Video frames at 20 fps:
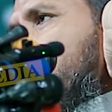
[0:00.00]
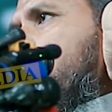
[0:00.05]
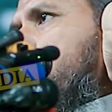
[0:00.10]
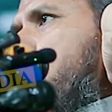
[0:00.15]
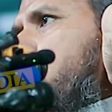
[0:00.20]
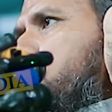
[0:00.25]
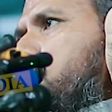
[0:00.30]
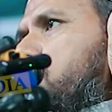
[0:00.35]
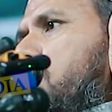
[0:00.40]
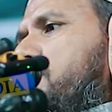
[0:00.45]
ছিল
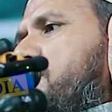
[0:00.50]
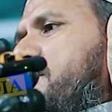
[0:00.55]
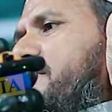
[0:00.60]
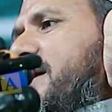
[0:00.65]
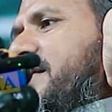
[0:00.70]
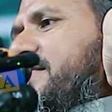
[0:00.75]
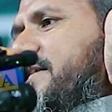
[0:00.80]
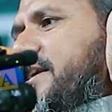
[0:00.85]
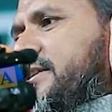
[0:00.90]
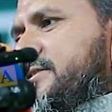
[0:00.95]
বক্তব্যে
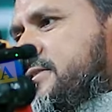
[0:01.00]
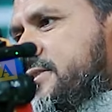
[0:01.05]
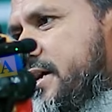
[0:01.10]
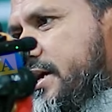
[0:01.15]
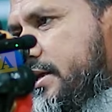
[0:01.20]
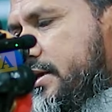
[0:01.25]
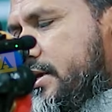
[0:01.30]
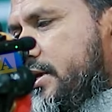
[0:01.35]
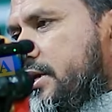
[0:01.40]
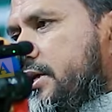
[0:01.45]
মাদ্রাসা
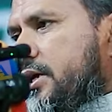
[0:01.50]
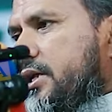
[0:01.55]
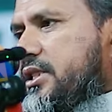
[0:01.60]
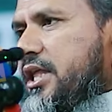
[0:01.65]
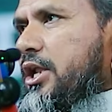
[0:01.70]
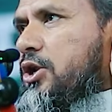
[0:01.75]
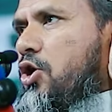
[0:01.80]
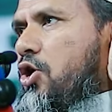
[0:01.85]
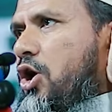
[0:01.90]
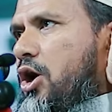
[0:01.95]

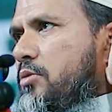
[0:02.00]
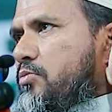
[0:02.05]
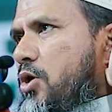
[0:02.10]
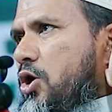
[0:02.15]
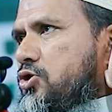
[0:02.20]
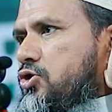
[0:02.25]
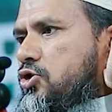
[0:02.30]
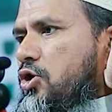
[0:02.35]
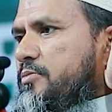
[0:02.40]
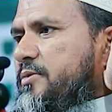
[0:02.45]
তারা হয়
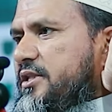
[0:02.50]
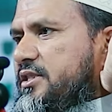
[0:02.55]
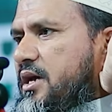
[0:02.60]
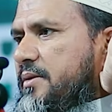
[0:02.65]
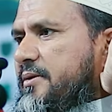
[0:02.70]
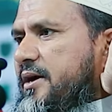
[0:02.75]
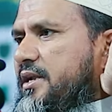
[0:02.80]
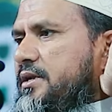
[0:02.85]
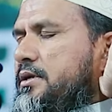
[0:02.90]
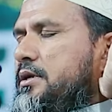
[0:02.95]
বক্তব্যে
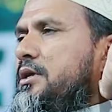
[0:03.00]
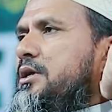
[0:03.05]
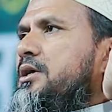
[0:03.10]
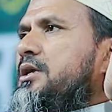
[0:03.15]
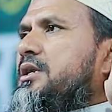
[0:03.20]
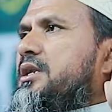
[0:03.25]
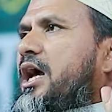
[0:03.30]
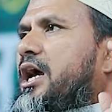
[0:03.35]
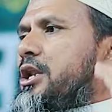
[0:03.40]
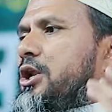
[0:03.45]
দেবেন
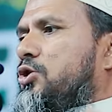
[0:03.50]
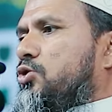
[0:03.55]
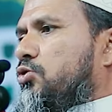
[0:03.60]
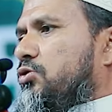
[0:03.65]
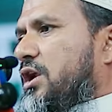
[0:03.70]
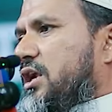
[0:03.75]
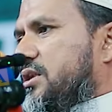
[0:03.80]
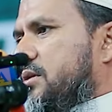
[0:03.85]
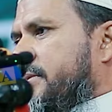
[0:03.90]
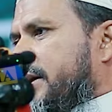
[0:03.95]
নাইলে
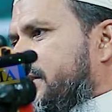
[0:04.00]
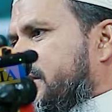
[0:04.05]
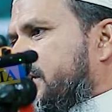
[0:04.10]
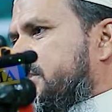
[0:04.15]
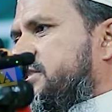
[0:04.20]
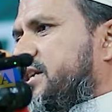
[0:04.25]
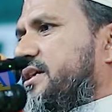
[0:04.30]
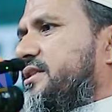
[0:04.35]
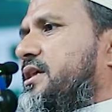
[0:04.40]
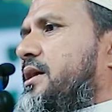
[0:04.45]
নুরানি
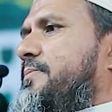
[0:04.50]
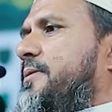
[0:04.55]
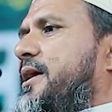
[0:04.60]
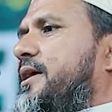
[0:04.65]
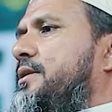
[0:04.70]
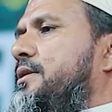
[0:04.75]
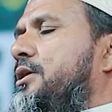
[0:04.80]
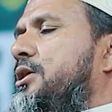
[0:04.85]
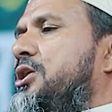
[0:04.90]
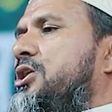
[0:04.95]
মাদ্রাসায়
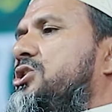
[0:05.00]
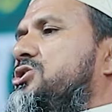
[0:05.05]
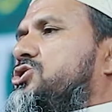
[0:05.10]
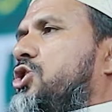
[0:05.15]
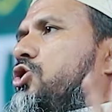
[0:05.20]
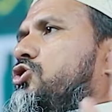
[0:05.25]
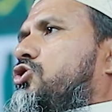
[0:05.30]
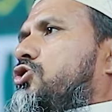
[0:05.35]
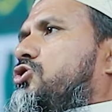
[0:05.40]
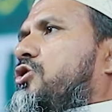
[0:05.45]
দেবেন সে
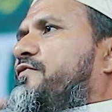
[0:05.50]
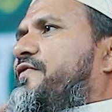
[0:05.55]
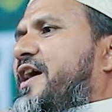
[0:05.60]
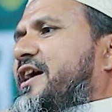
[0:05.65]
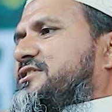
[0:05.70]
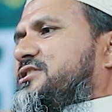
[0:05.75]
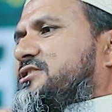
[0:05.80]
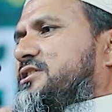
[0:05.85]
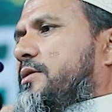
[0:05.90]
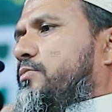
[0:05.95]
অন্তত
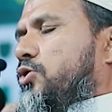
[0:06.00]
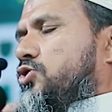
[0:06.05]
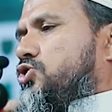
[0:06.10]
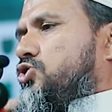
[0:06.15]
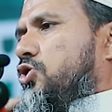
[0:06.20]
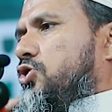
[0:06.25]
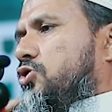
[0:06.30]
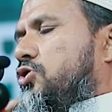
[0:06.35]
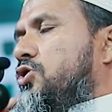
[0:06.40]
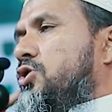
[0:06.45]
ফার্স্টটা
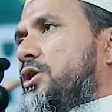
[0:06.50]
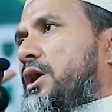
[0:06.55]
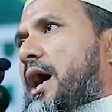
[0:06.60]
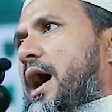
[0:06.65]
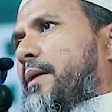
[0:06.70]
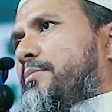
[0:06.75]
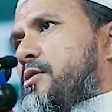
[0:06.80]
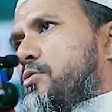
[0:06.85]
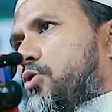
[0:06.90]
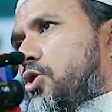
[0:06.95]
বছর
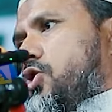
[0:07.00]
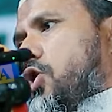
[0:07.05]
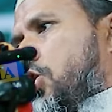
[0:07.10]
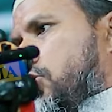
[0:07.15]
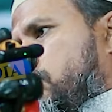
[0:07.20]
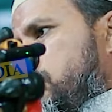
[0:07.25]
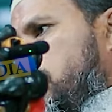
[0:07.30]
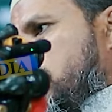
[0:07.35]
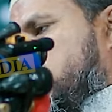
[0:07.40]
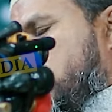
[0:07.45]
আমি বলি
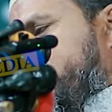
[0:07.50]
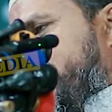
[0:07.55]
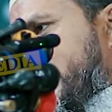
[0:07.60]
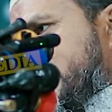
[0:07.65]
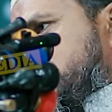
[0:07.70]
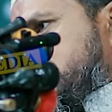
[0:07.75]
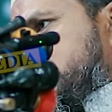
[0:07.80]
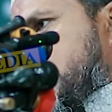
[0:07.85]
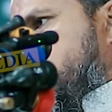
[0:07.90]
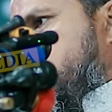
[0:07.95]
অন্তত
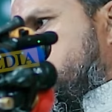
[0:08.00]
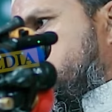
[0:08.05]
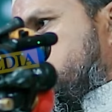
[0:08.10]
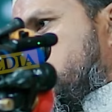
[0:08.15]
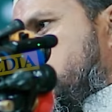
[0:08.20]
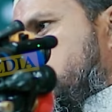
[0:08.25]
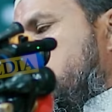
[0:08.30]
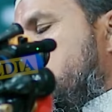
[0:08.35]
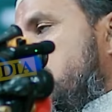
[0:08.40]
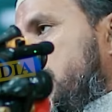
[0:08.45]
ফার্স্টটা
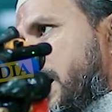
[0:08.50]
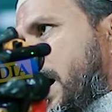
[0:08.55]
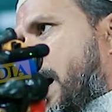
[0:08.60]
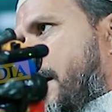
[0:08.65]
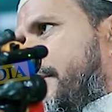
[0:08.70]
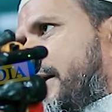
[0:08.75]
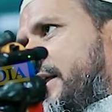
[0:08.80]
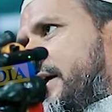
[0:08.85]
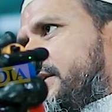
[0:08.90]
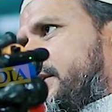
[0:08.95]
বছর
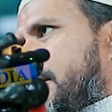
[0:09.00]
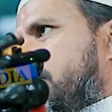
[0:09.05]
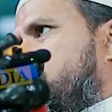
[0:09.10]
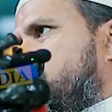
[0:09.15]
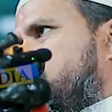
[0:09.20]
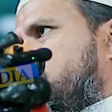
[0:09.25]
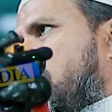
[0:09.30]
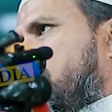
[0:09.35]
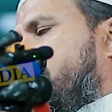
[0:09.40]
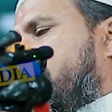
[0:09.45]
আমার একটা
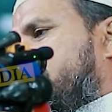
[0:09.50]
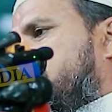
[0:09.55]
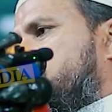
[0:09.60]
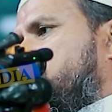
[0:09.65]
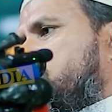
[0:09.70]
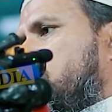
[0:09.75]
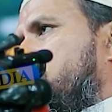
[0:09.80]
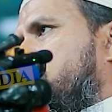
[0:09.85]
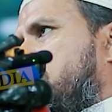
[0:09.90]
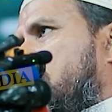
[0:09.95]
মুসলমানের
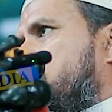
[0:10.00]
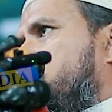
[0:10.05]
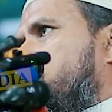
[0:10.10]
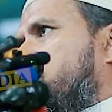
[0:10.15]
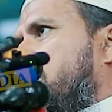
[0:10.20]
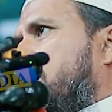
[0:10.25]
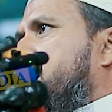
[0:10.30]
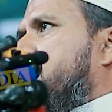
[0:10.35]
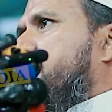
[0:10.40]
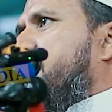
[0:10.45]
সন্তান
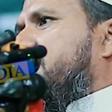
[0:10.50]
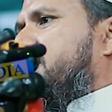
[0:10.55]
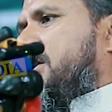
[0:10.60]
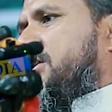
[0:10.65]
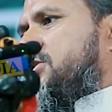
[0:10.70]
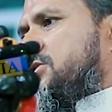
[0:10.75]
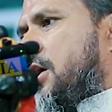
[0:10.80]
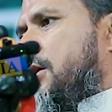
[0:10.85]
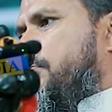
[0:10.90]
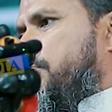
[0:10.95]
নুরানি
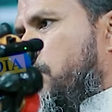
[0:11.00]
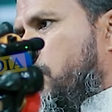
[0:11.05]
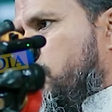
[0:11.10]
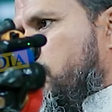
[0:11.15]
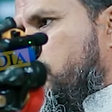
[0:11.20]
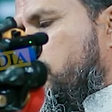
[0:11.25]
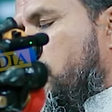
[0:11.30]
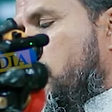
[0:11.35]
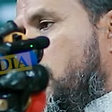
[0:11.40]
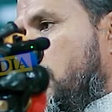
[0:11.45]
মাদ্রাসায়
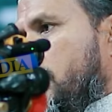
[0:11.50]
পড়ুক